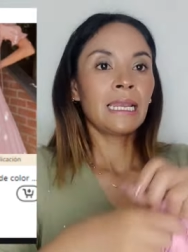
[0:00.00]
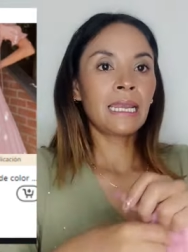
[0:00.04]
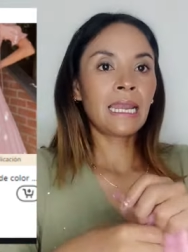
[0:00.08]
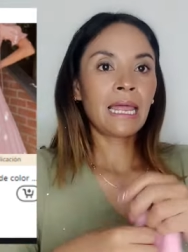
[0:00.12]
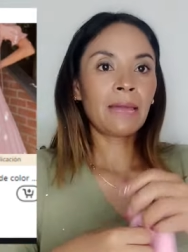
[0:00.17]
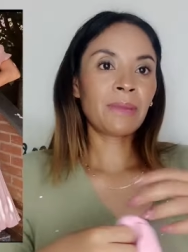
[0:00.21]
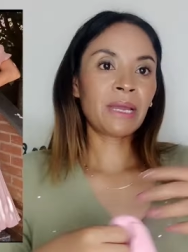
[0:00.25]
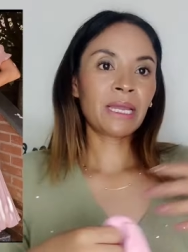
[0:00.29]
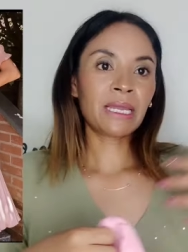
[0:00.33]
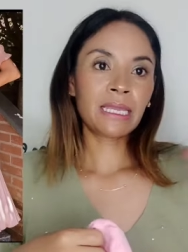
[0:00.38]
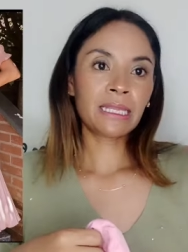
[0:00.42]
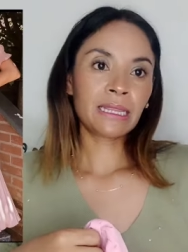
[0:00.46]

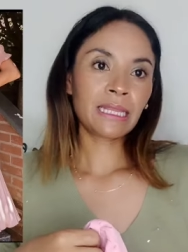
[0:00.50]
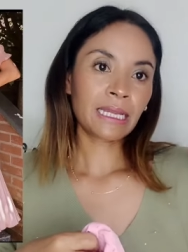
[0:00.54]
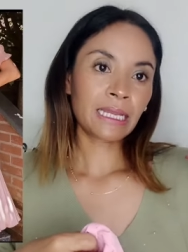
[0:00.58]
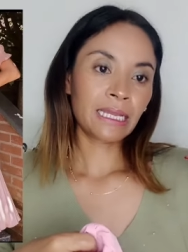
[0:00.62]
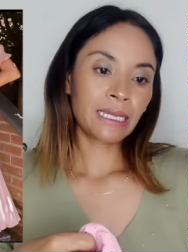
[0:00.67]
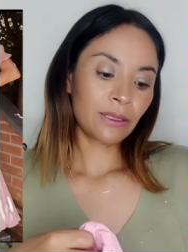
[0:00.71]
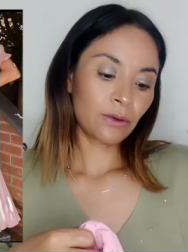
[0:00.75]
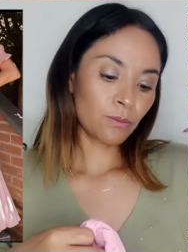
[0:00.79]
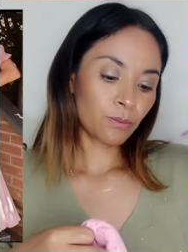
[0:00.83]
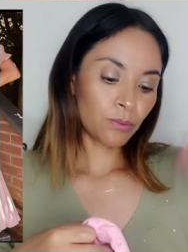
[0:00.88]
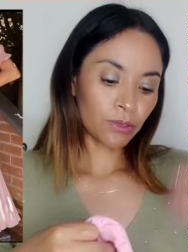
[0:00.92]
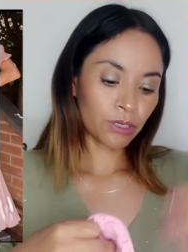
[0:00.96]
La manguita
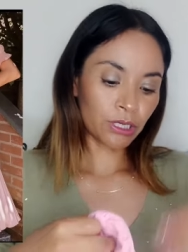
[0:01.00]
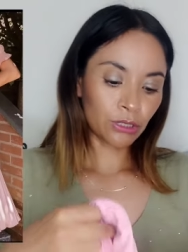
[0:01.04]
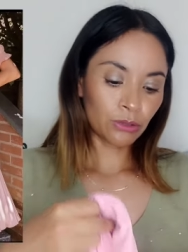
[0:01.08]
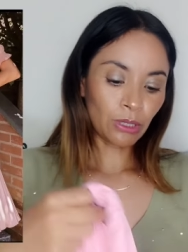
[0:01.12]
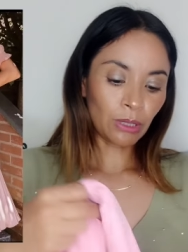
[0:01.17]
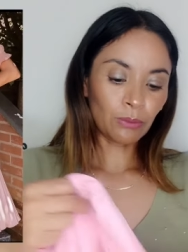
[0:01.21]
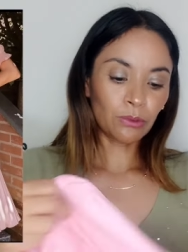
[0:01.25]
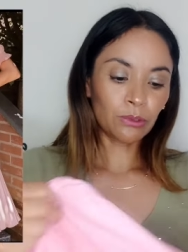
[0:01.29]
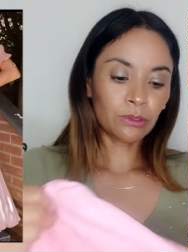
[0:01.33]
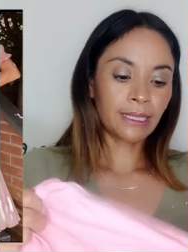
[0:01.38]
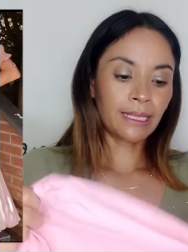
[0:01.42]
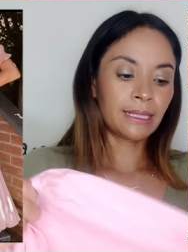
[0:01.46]
queda un
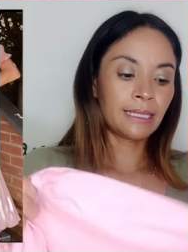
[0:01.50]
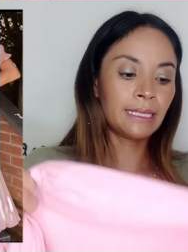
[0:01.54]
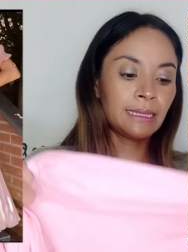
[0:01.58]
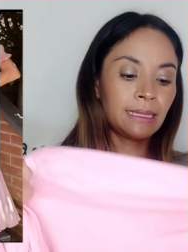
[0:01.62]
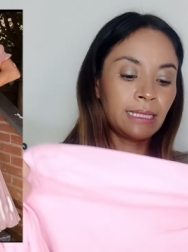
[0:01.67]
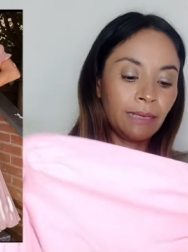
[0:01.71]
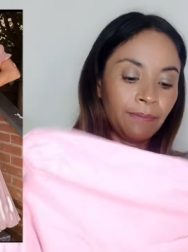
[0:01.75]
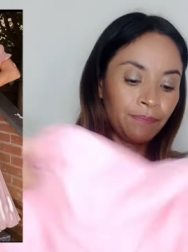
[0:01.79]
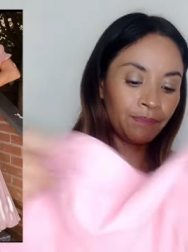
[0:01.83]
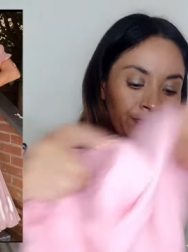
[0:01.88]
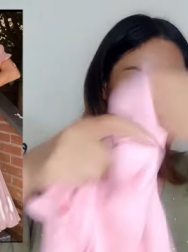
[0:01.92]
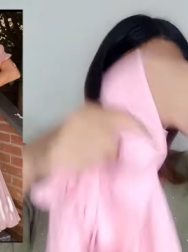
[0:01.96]
poquito abultadita